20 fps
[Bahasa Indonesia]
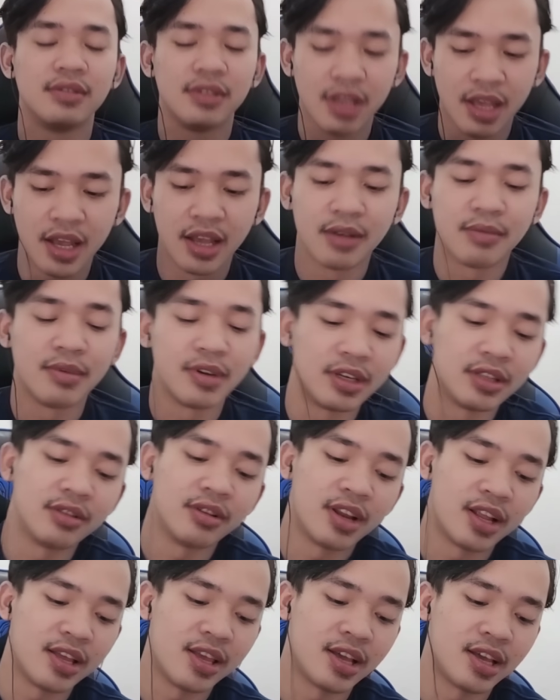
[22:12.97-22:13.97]
ya
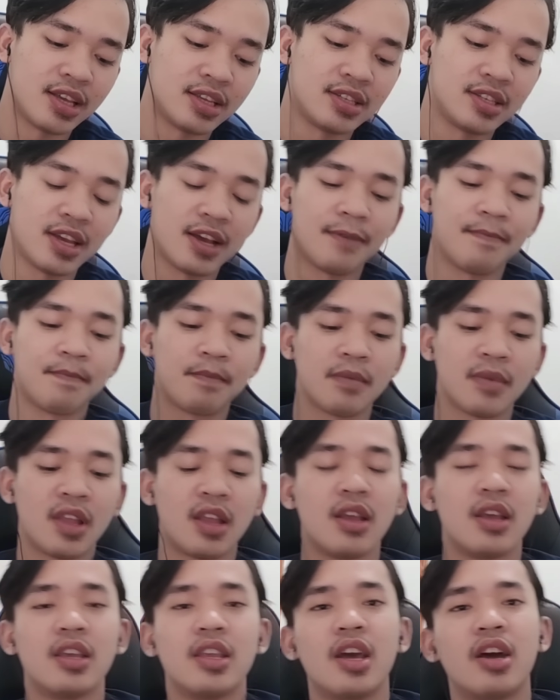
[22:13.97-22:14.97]
begitulah ya guys ya
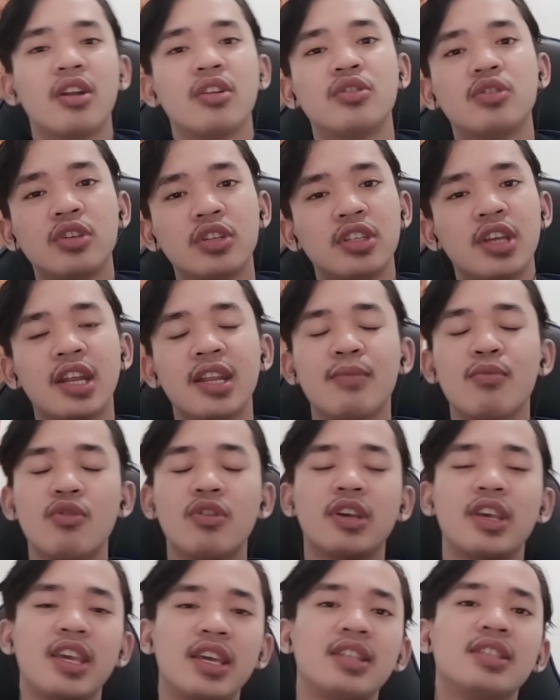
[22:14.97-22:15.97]
ya cuy jadi
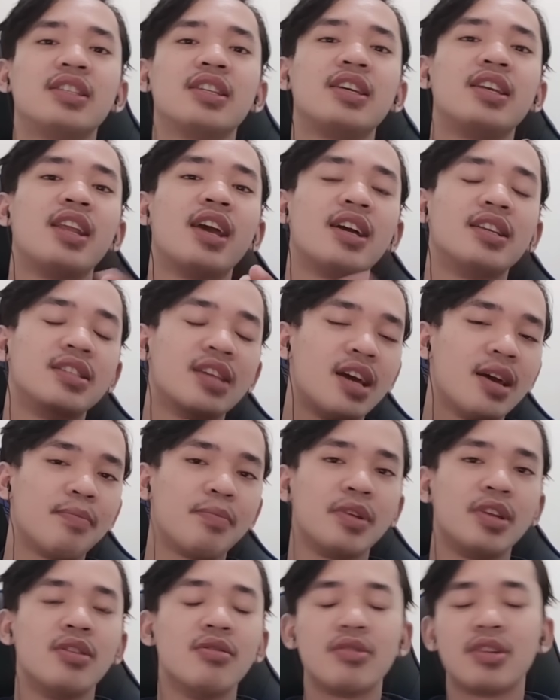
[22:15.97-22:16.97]
mungkin segini aja
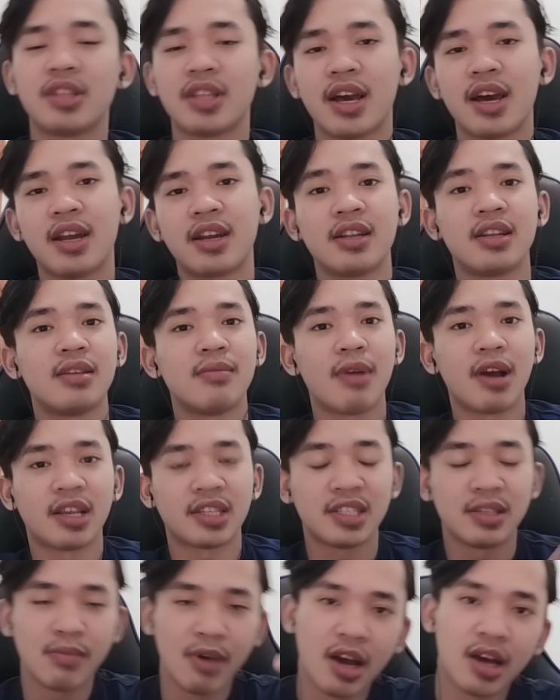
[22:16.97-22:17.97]
video kita hari ini
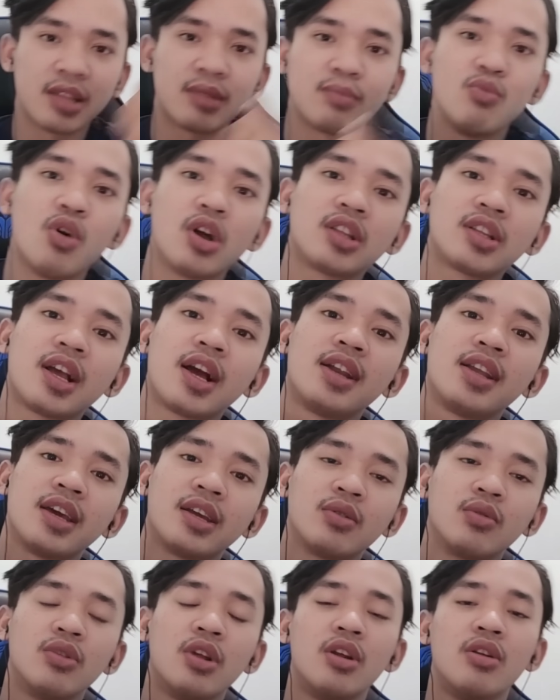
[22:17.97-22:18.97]
makasih banget buat
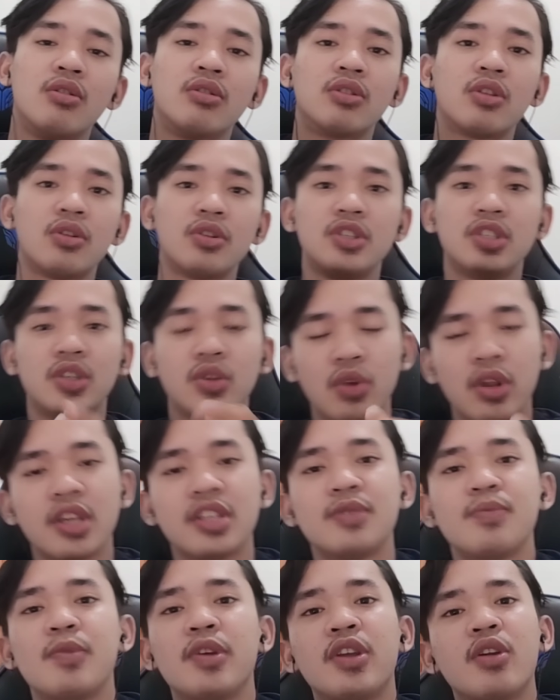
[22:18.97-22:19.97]
kalian yang udah nonton see you
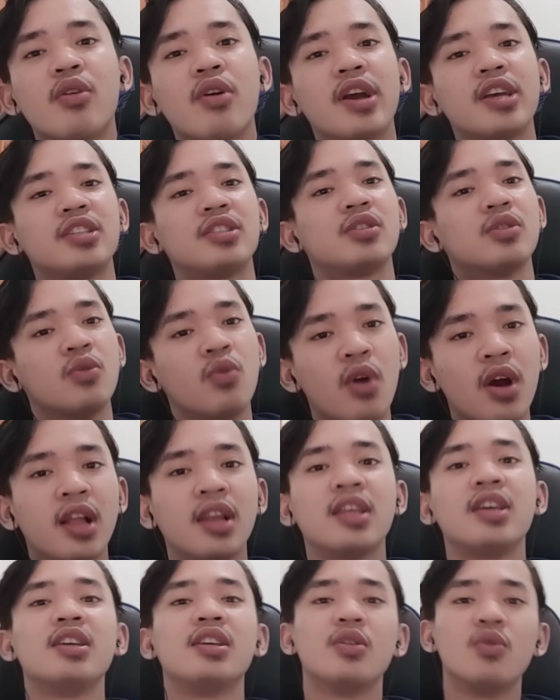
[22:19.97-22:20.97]
next video guys gue
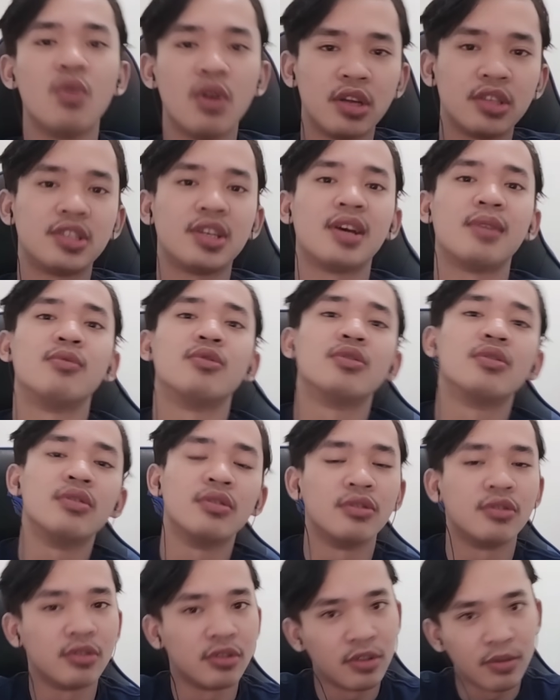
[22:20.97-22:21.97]
li gue cabut
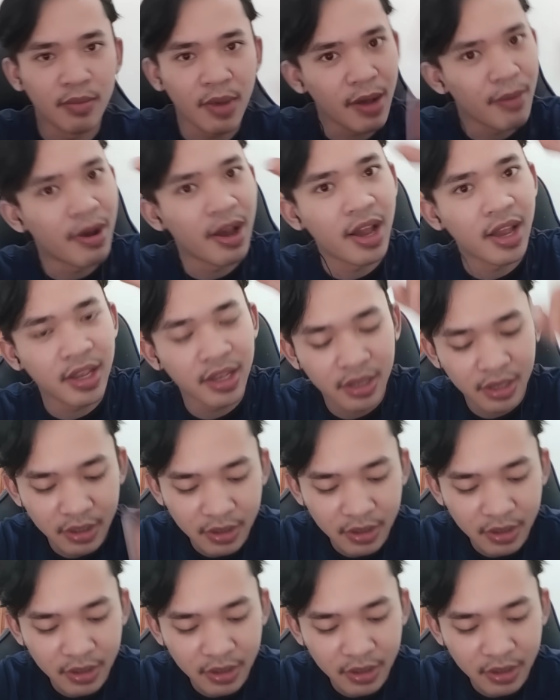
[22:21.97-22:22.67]
dulu bye bye